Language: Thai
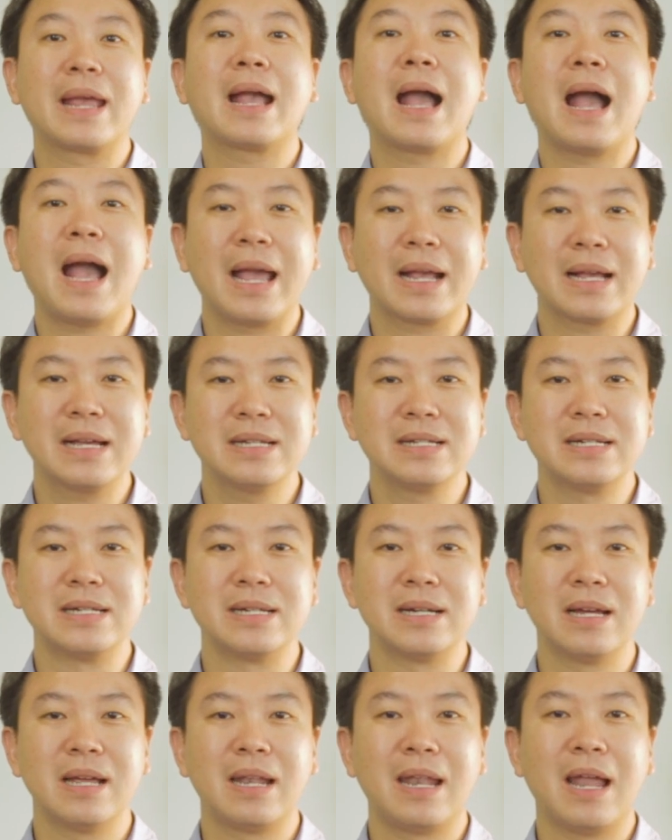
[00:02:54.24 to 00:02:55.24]
ง่ายๆก็คือ
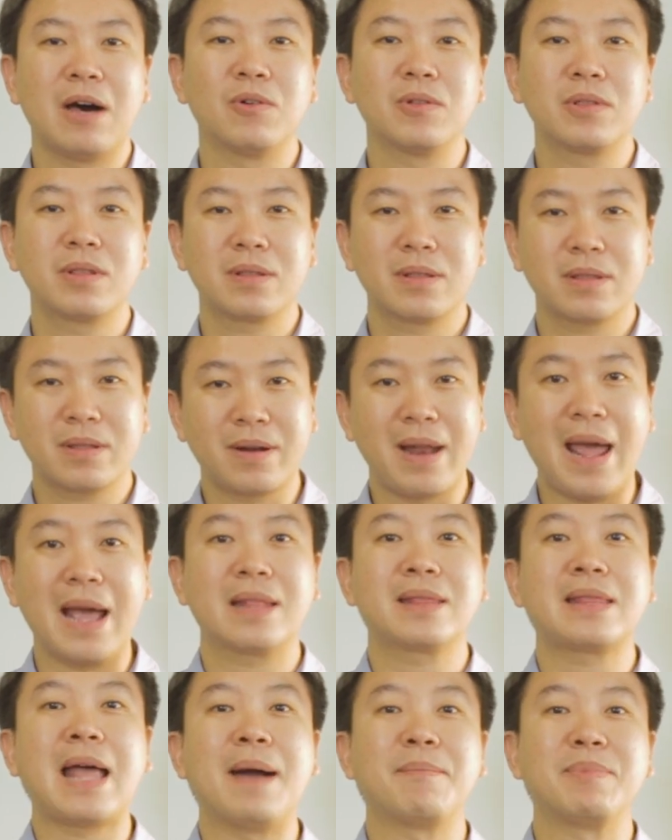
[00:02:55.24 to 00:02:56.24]
เราแทร็ก
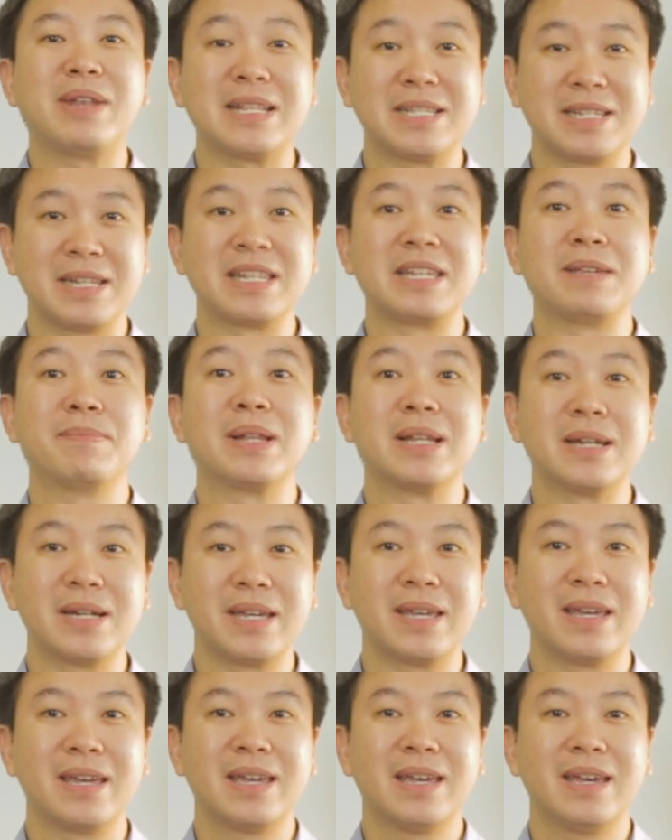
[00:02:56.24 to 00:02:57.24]
ตามดัชนีไปเล
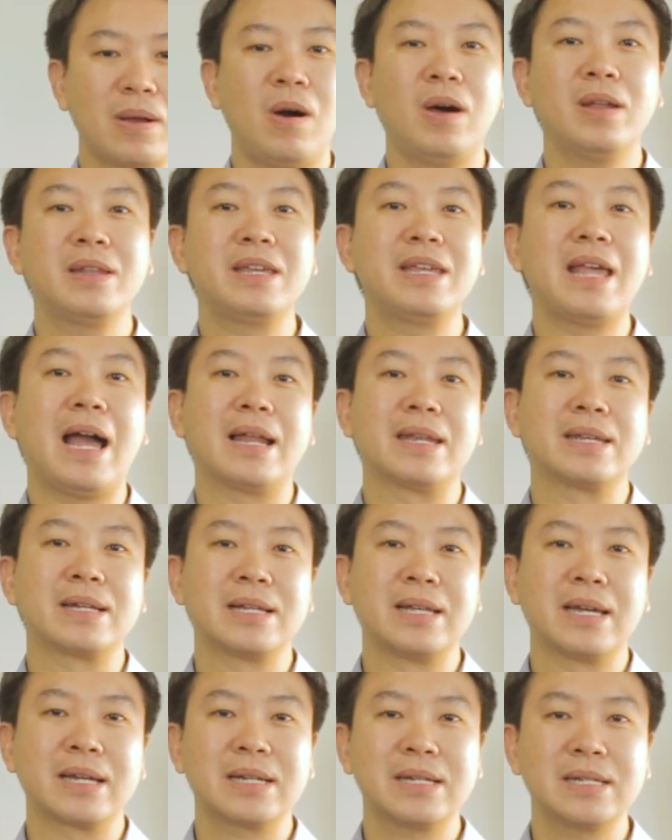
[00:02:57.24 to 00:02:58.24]
ยข้อดีอย่างหนึ่
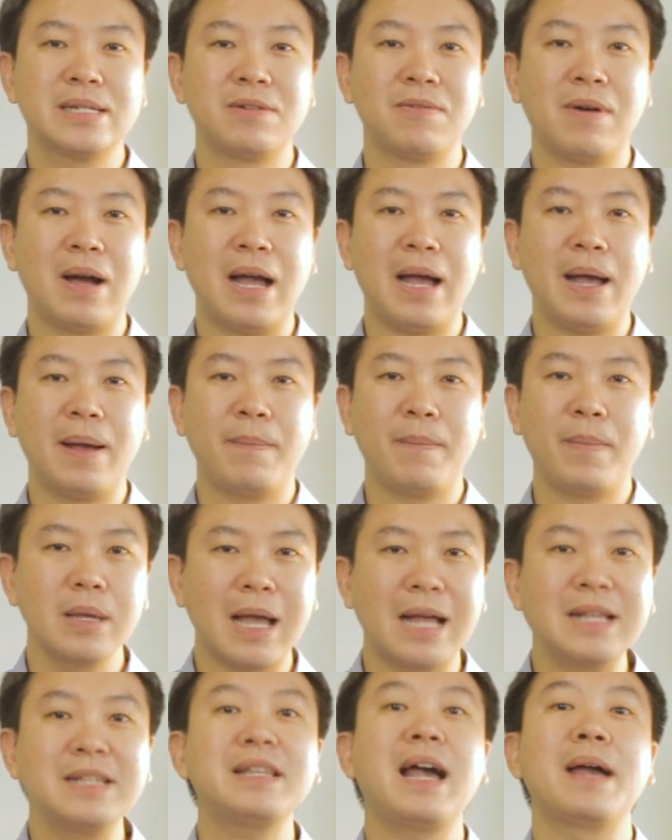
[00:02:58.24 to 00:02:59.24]
งเลยก็คือว่า
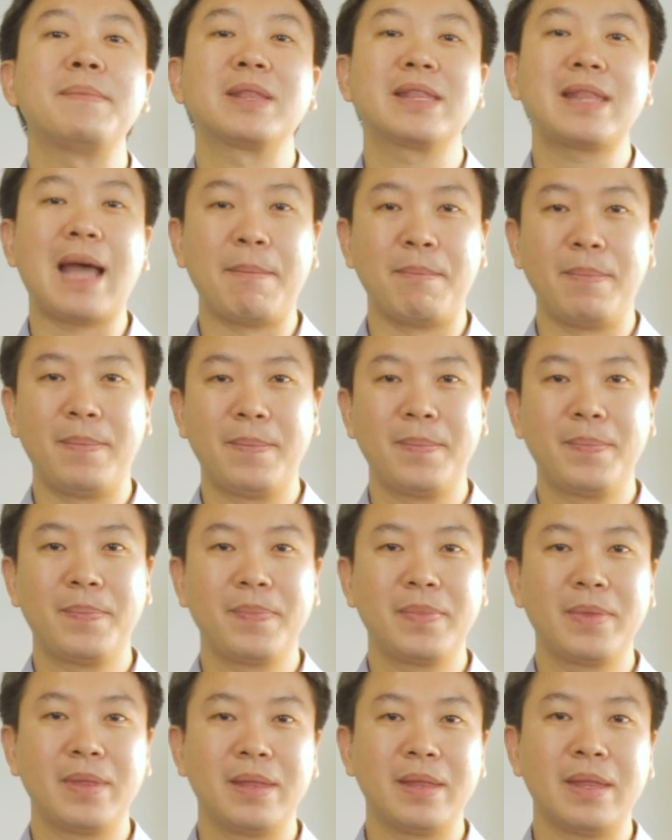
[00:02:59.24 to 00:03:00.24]
ค่าใช้จ่าย
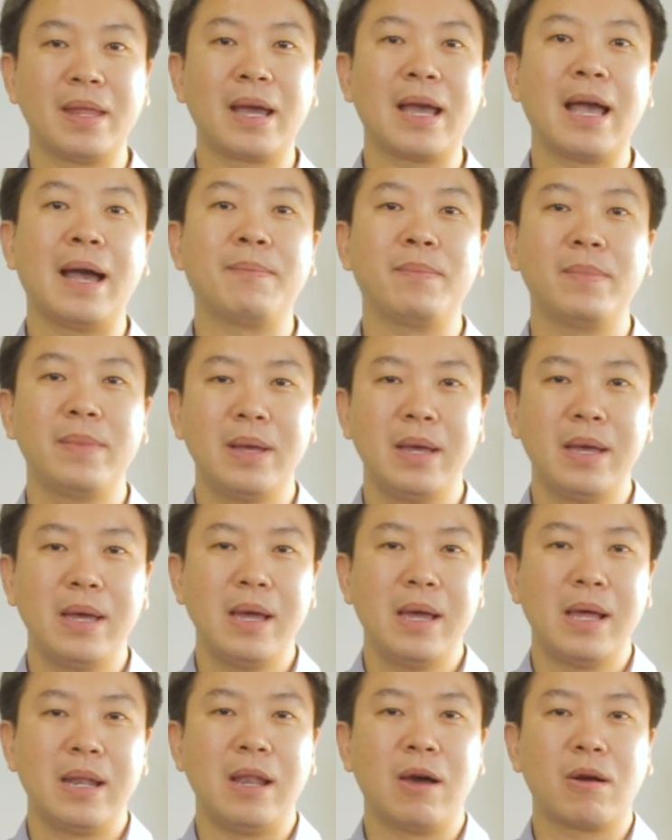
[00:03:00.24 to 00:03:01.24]
ต่ำนะครับ
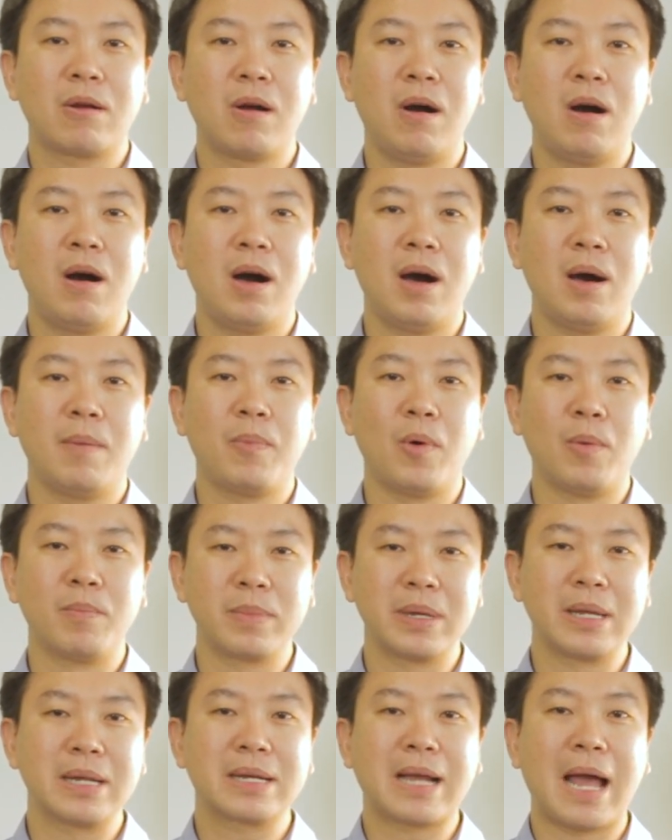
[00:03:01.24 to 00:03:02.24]
แล้วก็ผม
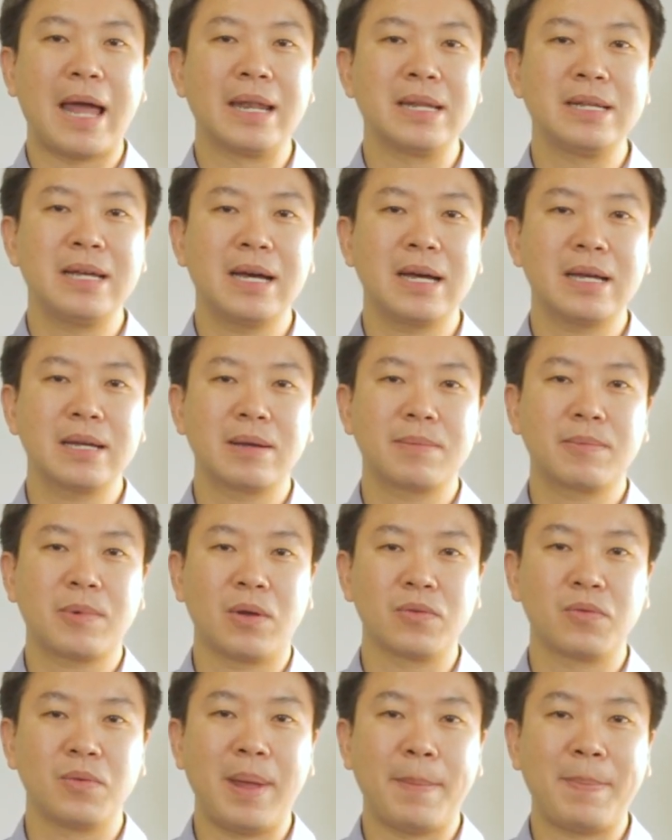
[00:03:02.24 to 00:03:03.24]
มีการเลือกก
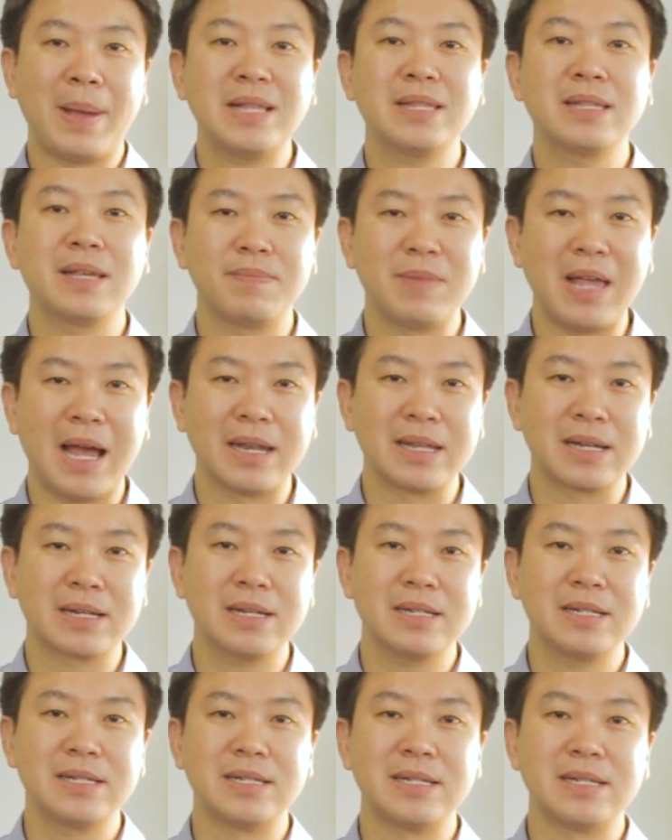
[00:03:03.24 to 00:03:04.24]
องทุนแบบ passive อย่างหนึ่ง
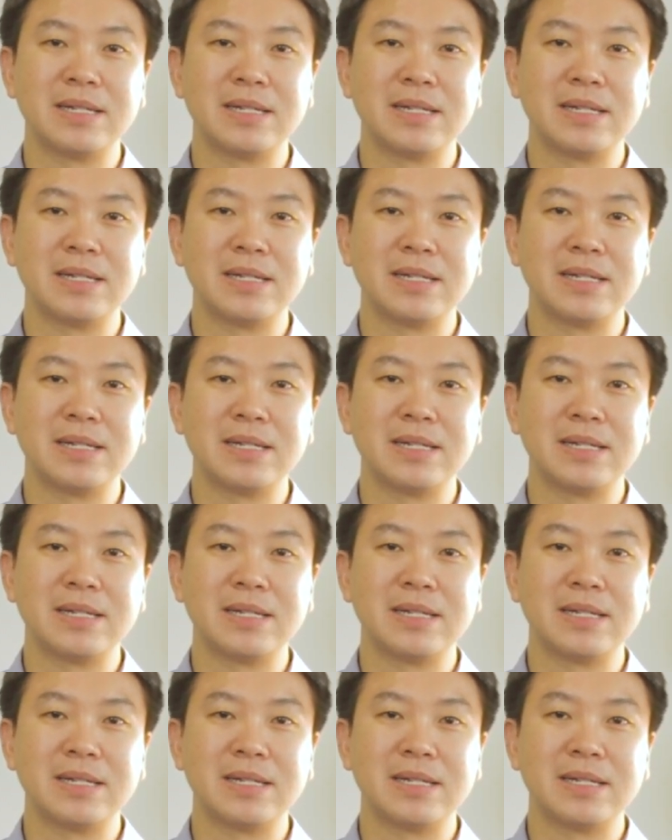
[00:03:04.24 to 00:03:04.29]
ก็คื